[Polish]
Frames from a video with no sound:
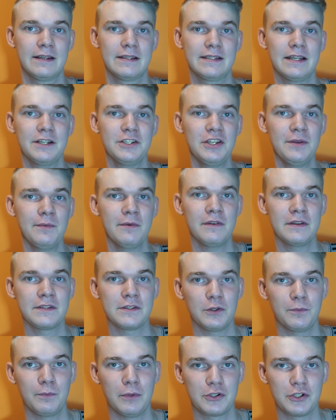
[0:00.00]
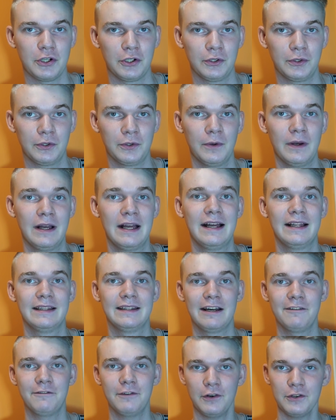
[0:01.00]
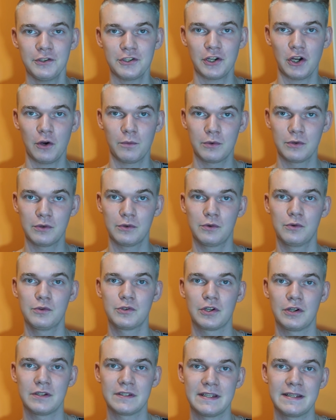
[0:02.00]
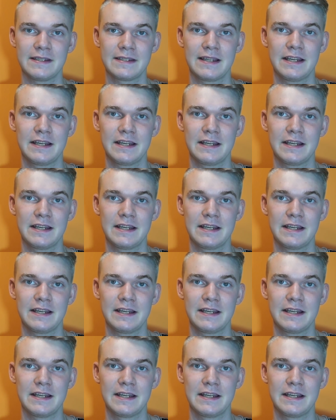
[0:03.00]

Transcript: Zacznijmy więc od początku. Na froncie obu urządzeń